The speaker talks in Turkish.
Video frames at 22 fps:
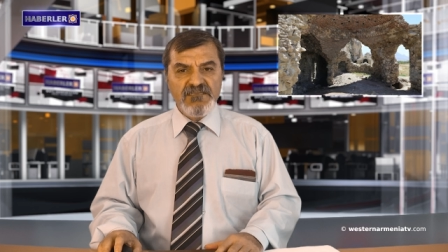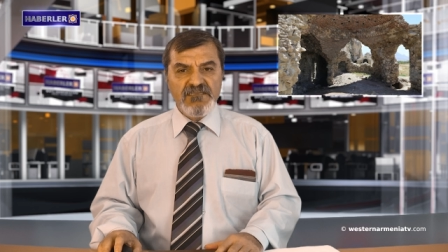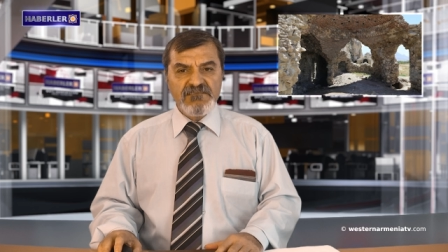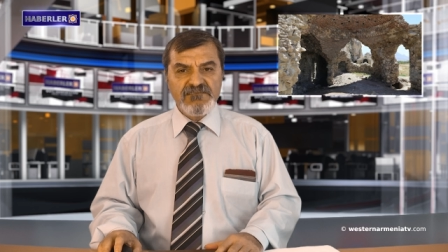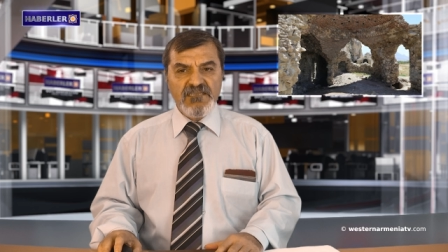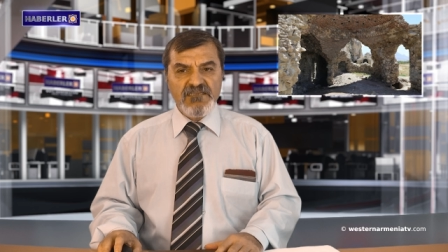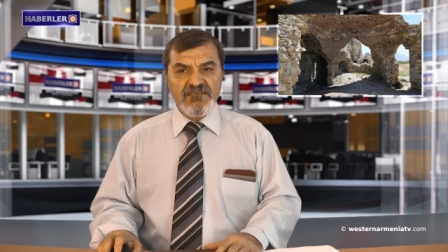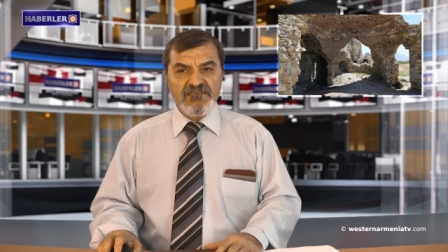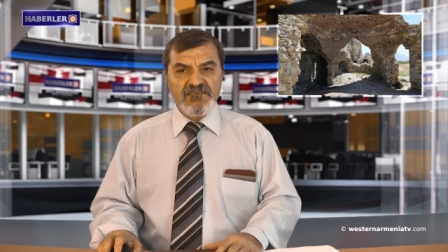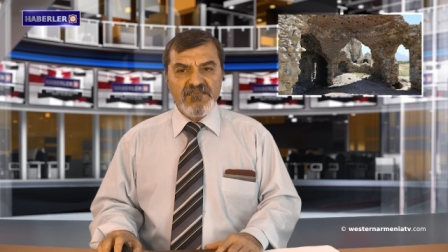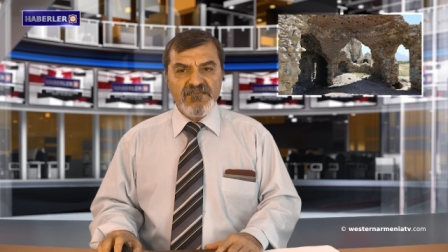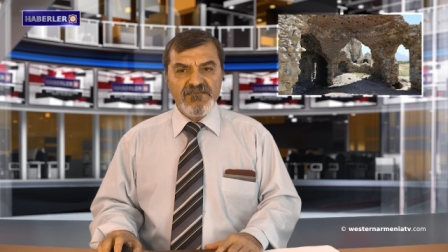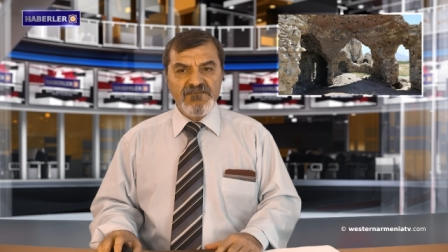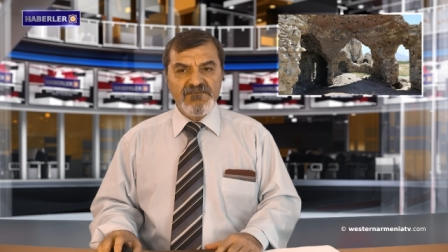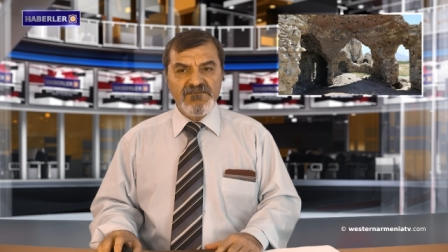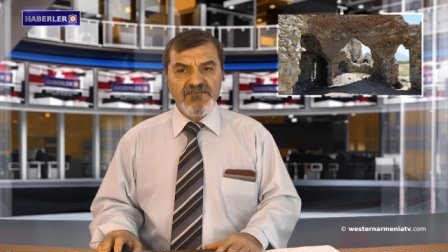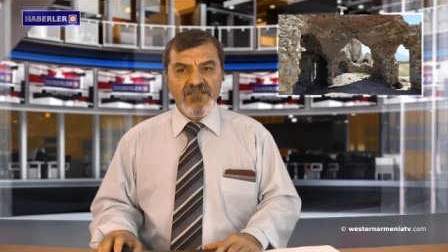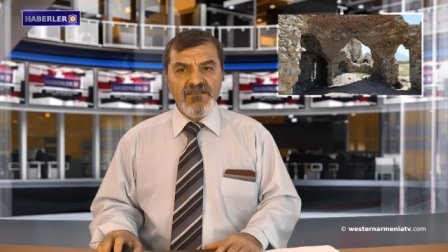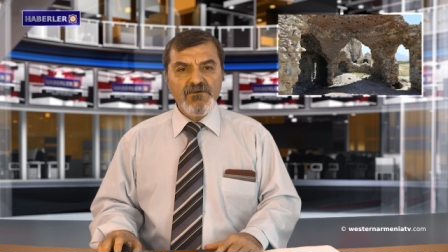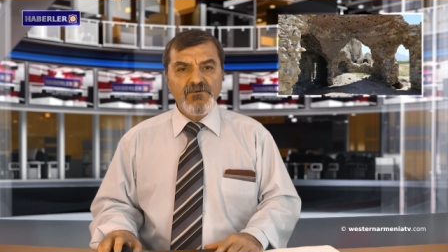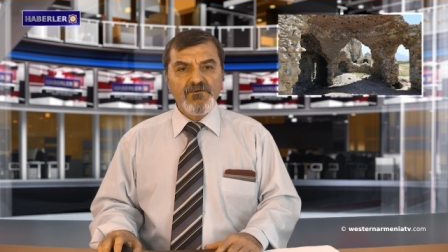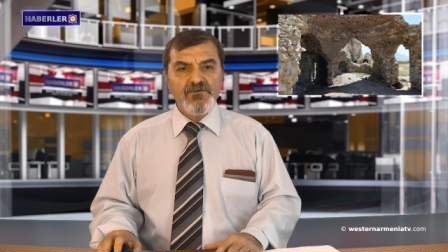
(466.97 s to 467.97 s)

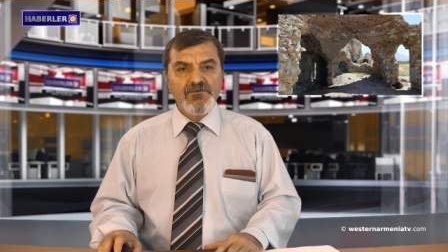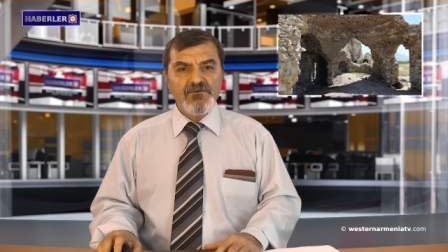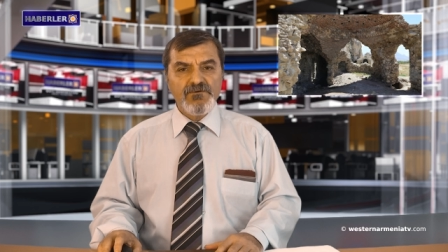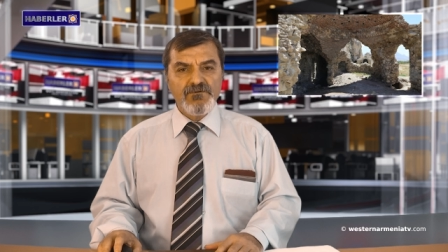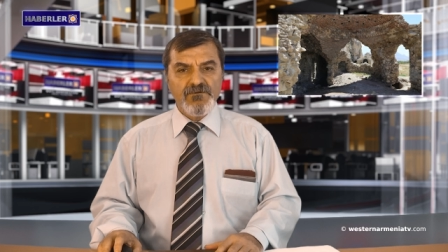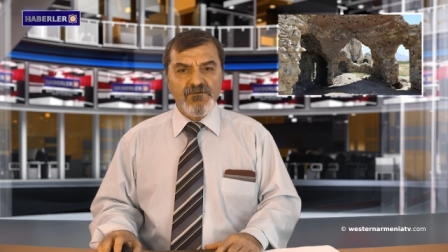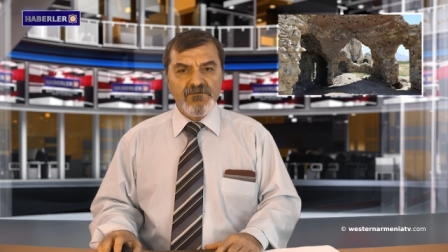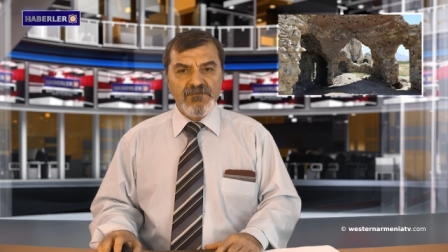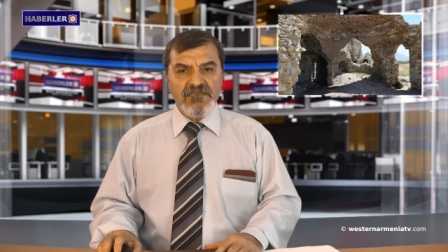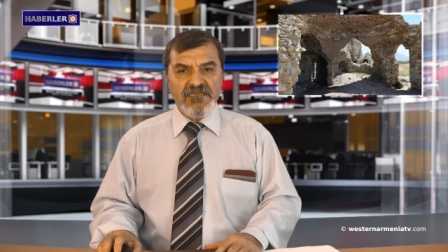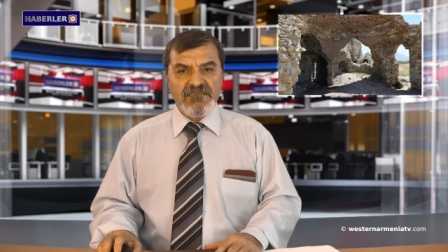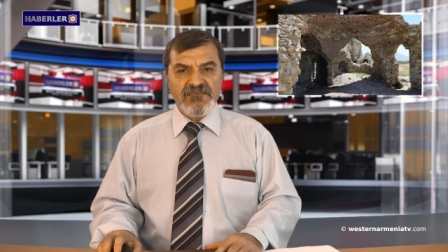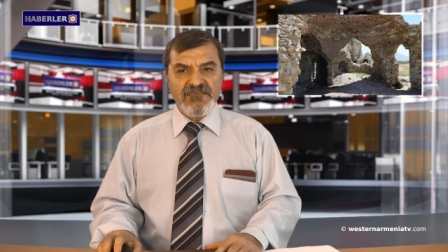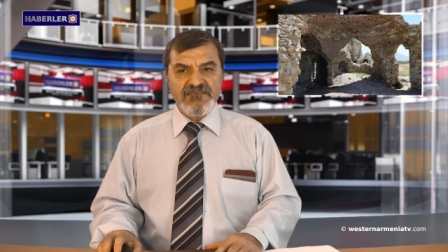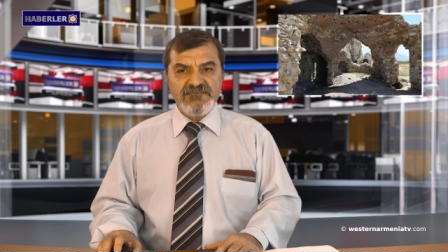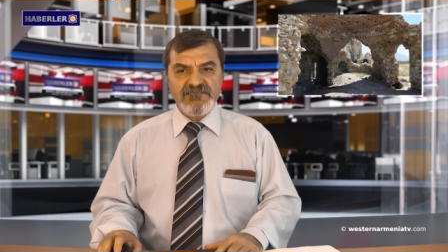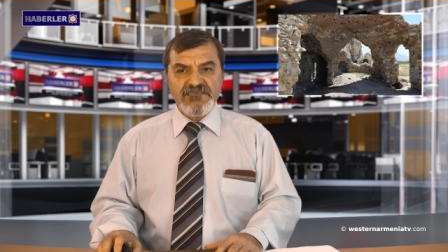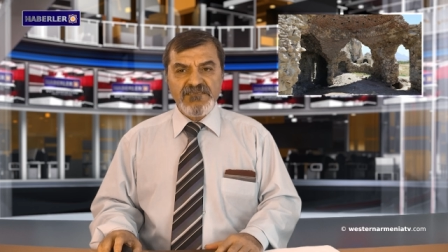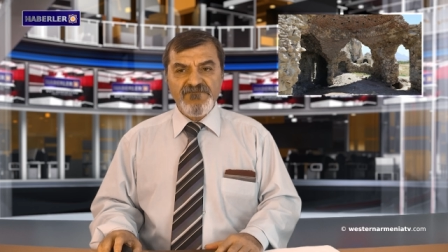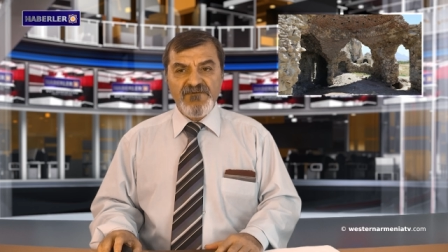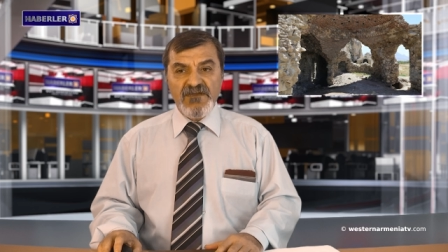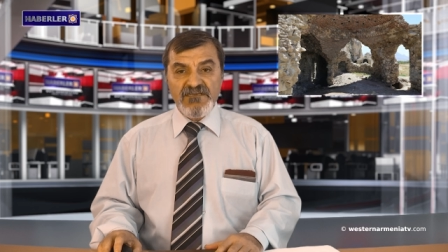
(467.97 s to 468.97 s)
eteklerinde kurulu olan
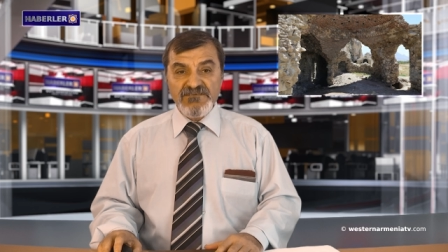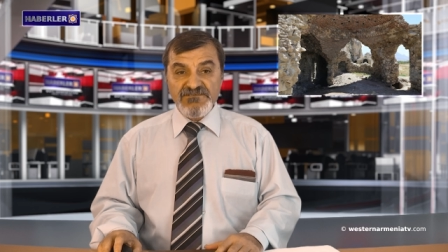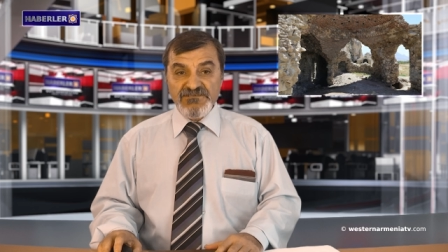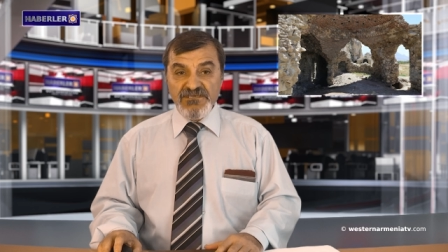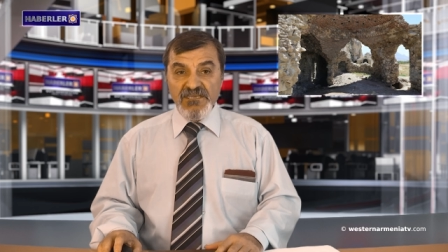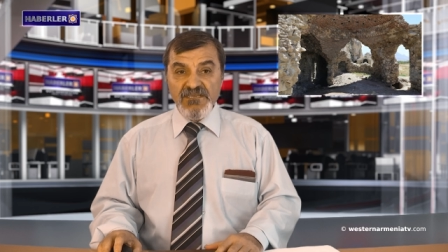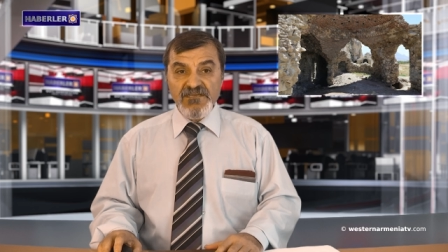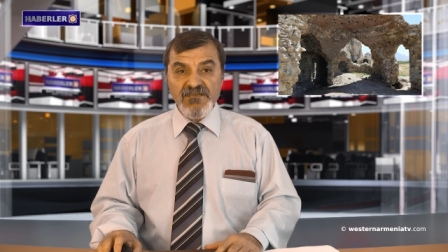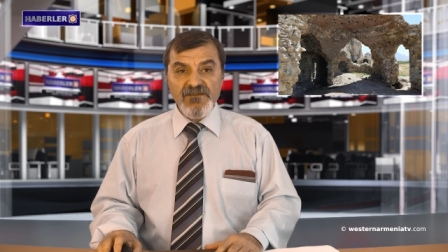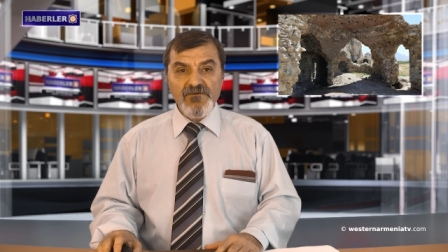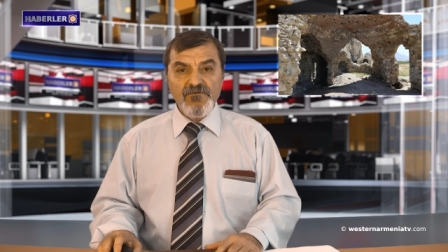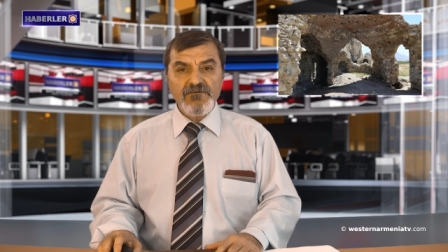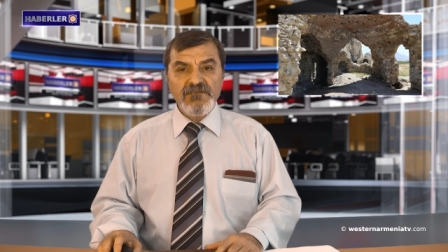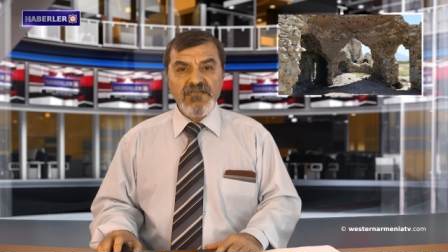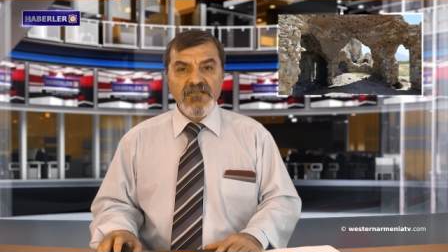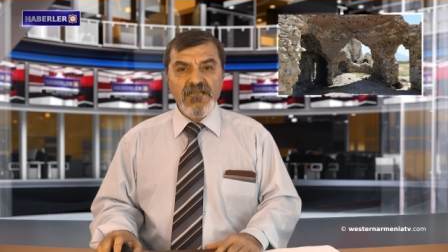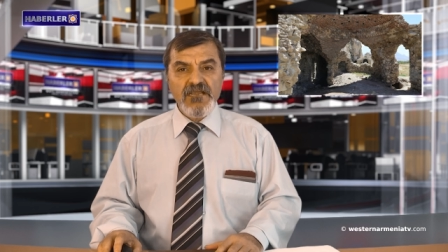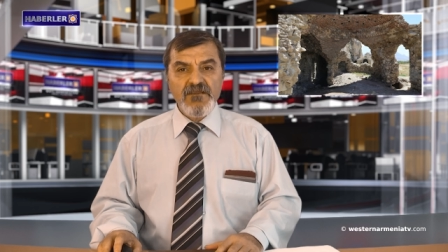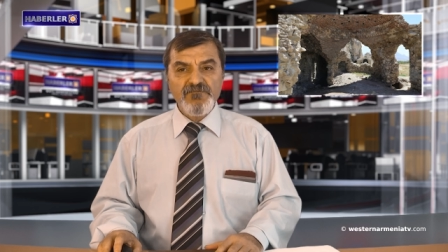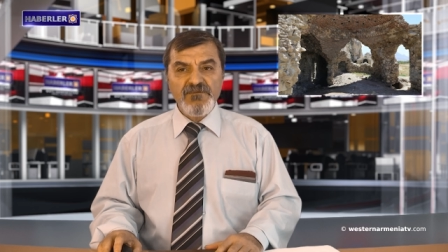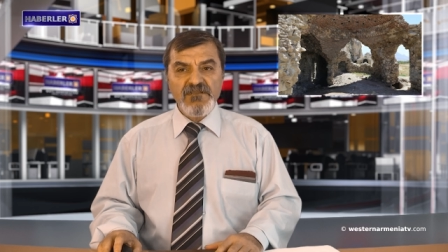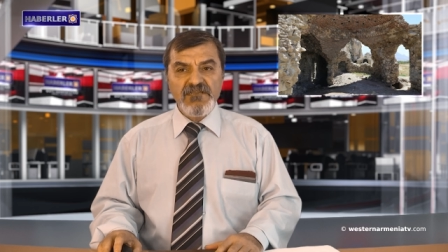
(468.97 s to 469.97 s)
eski Van şehri
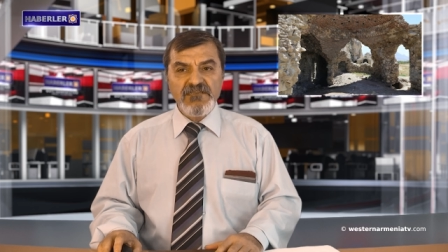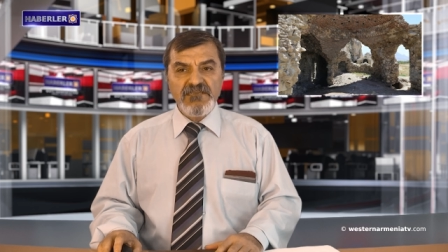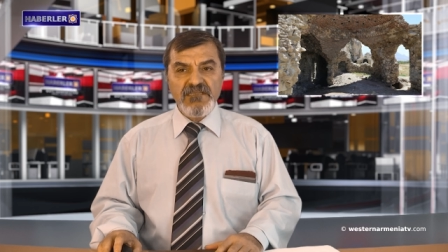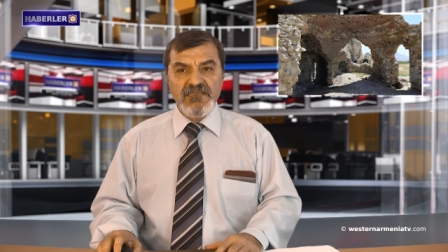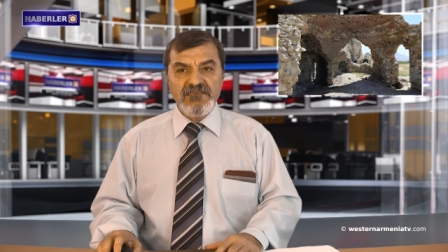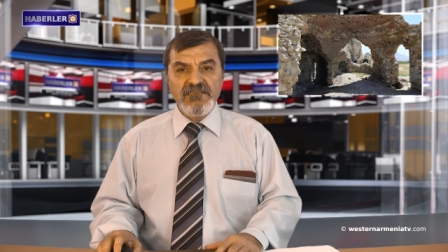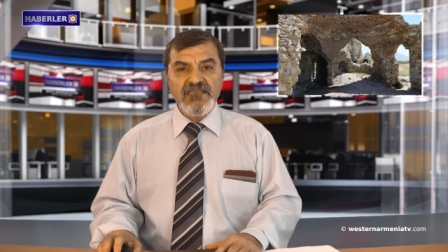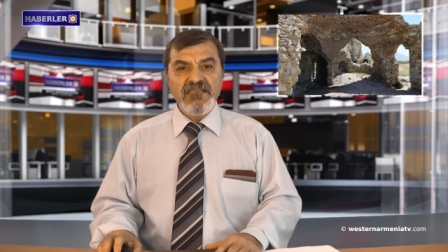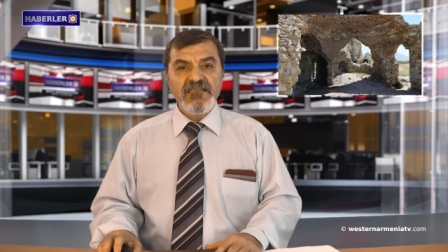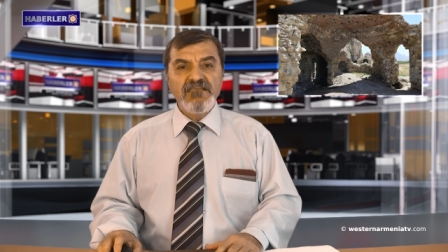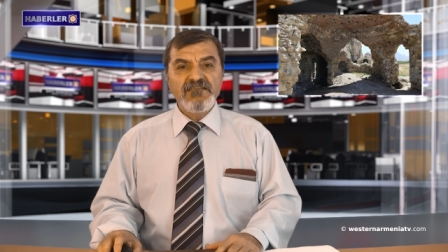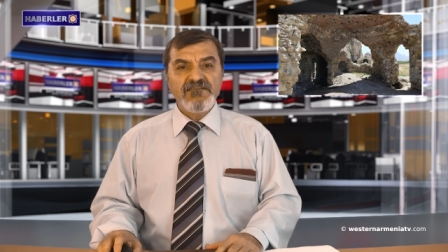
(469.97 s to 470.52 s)
olarak bilinen